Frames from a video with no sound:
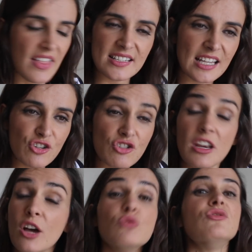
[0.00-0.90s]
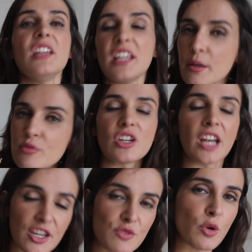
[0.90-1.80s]
10 anos não tínhamos
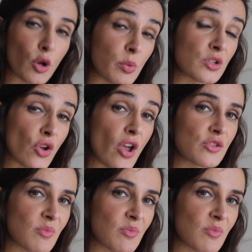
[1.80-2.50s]
grandes preocupações,